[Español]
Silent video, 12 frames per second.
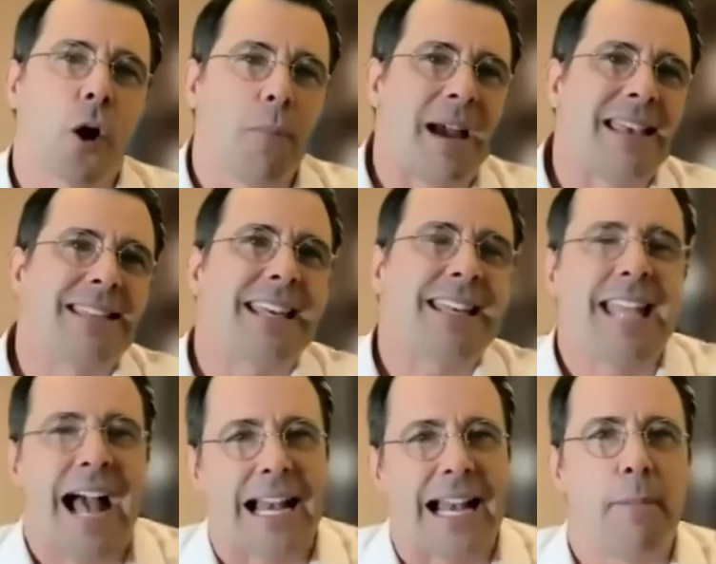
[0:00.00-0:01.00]

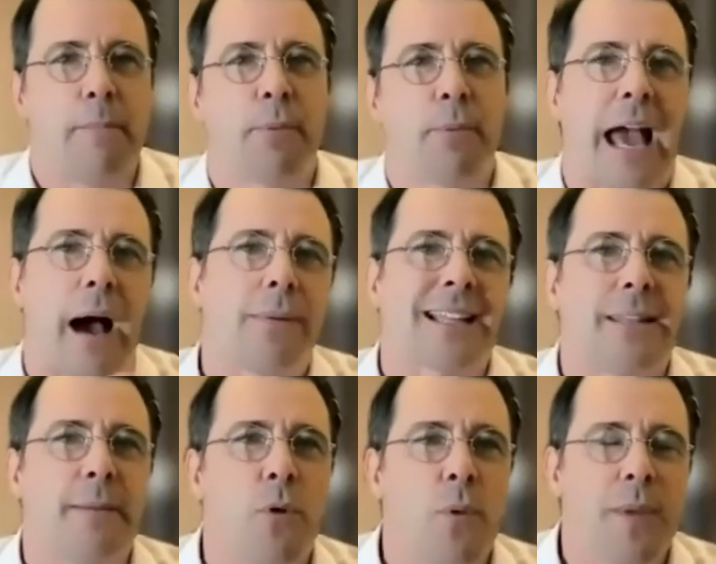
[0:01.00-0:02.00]
convenciste a alguien porque
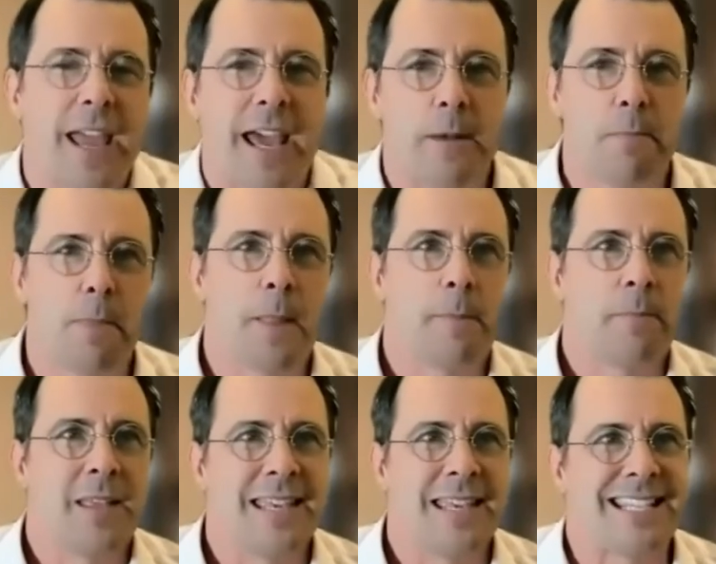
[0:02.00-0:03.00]
hablaste muy bien,
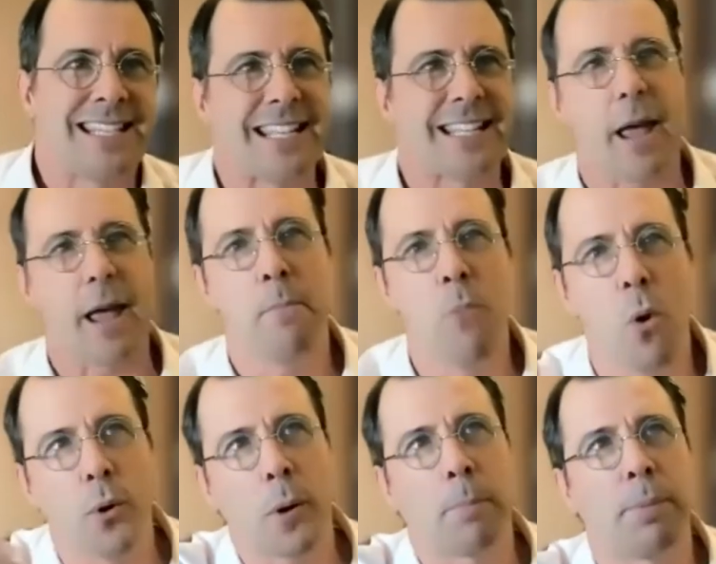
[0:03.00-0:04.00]
hiciste
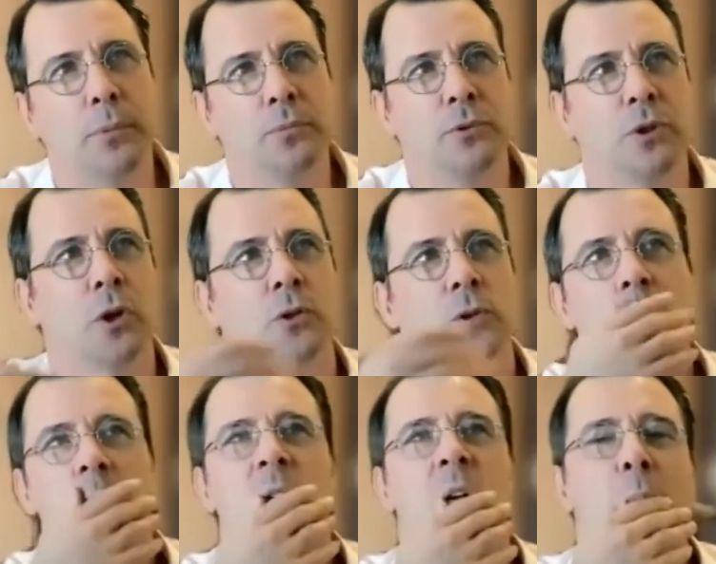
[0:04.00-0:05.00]
muy buenos puntos,
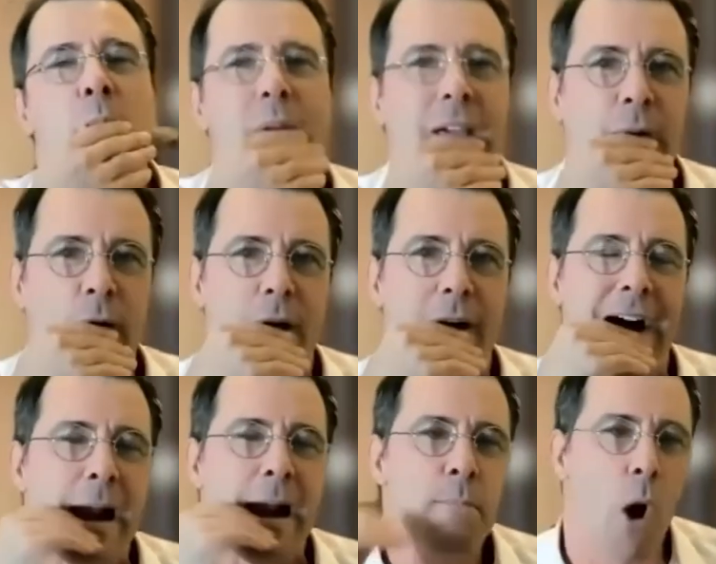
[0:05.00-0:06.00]
pero
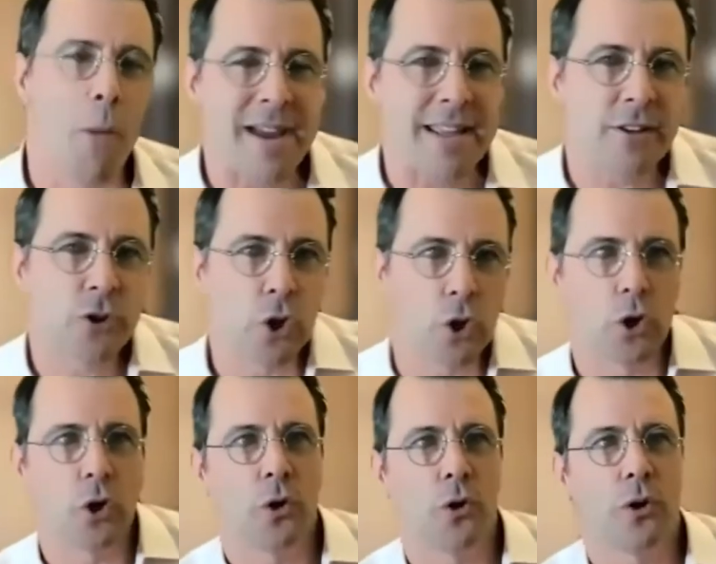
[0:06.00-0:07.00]
al
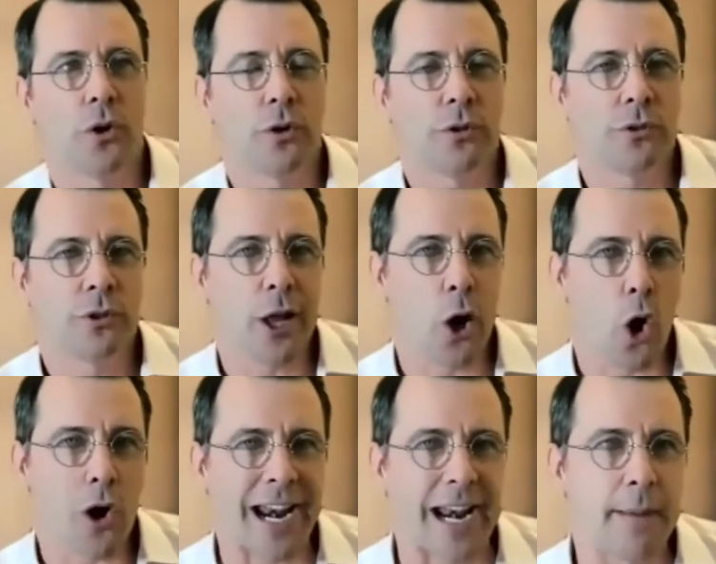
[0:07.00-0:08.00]
momento de
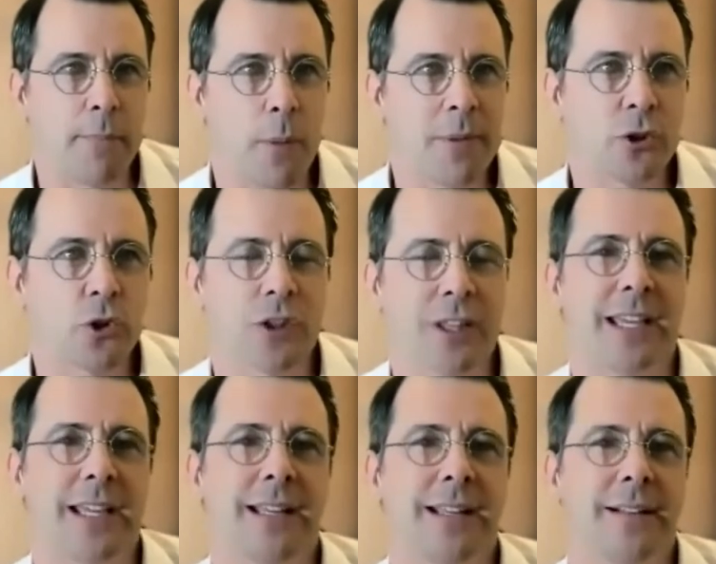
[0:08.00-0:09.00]
lograr, al momento
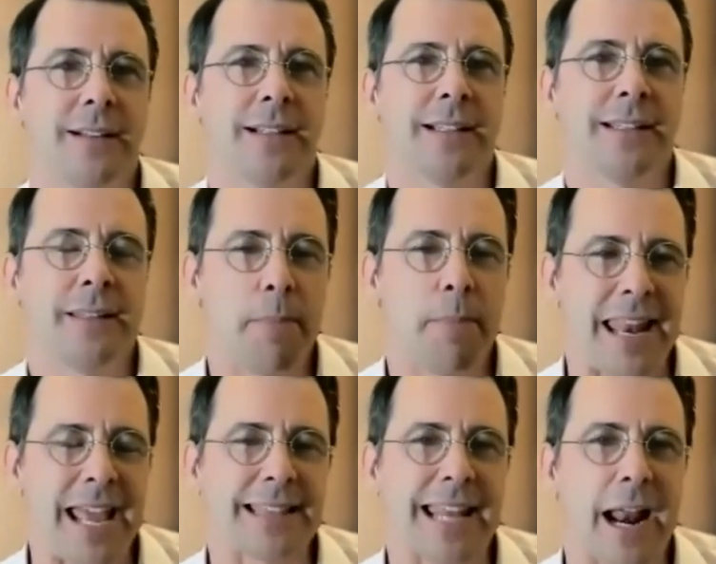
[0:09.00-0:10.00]
de, de
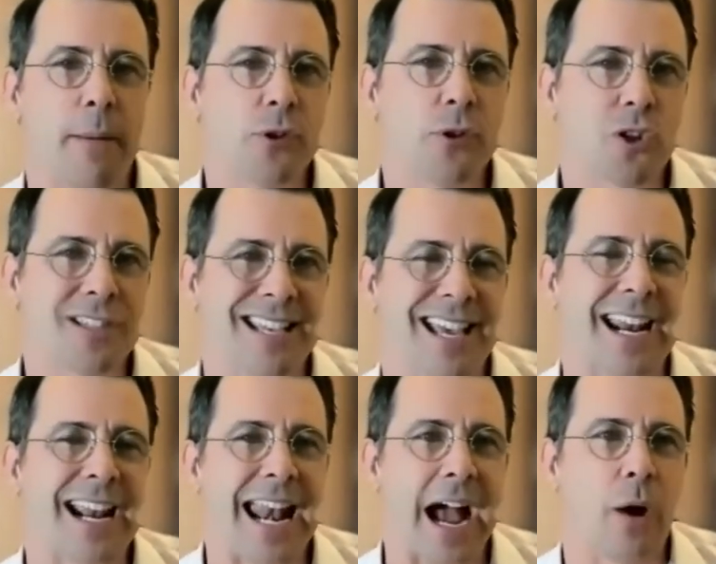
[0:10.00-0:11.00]
penetrar, al momento de
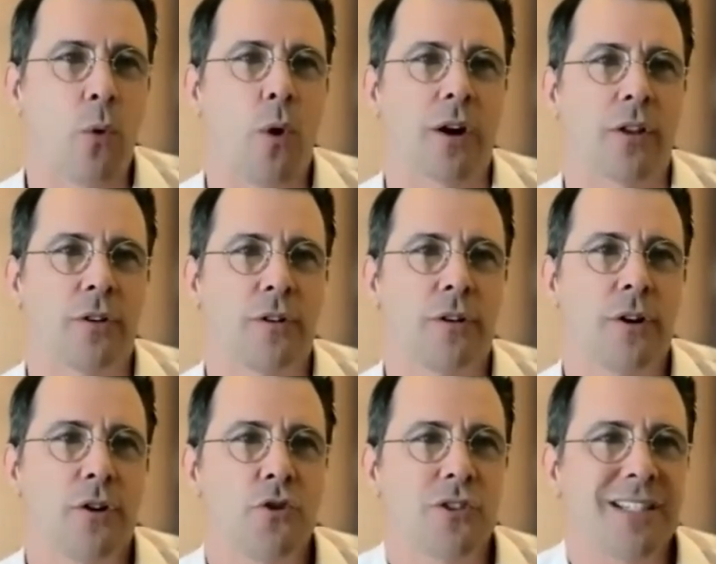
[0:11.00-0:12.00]
cerrar el acuerdo,
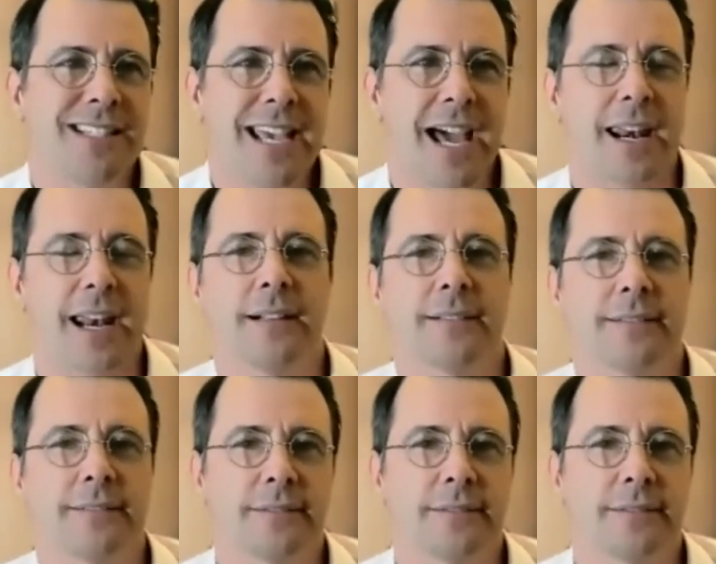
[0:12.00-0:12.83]
no se cierra.